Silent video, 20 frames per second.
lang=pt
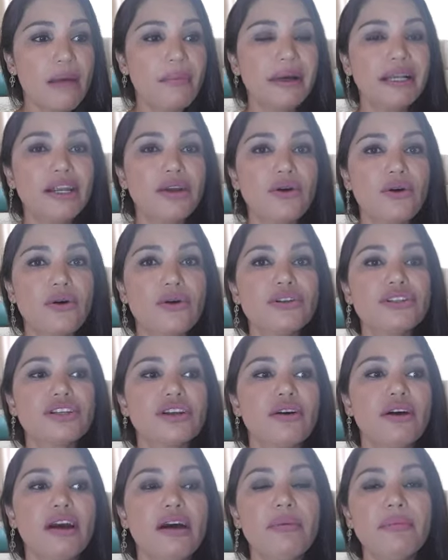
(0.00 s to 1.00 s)
Armani Code
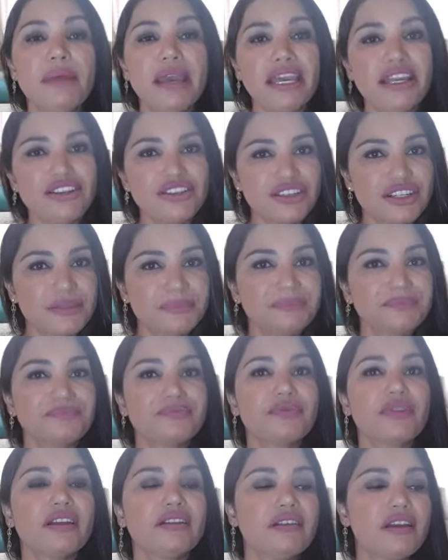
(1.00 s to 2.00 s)
eu realmente
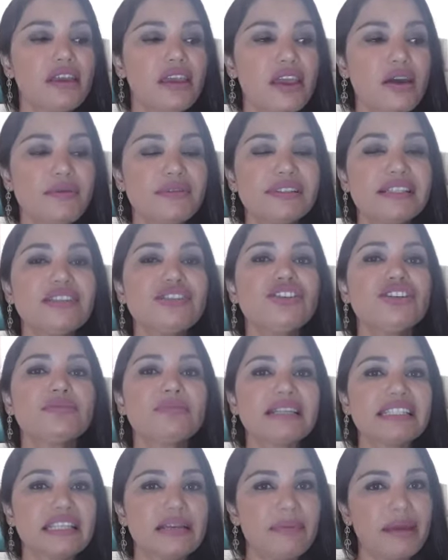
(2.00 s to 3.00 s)
eu senti
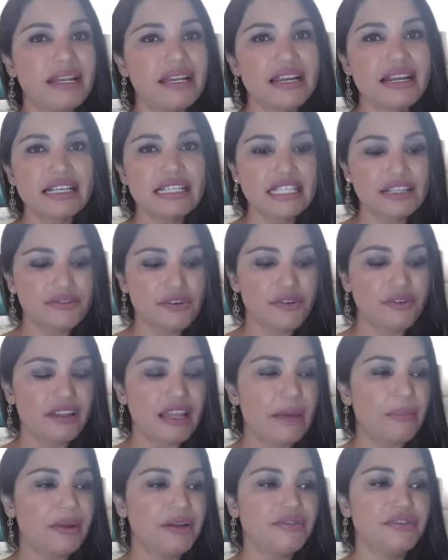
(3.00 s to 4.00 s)
uma semelhança e vou
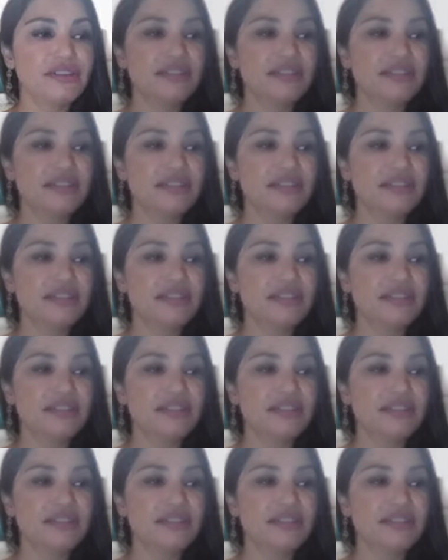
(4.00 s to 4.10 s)
falar para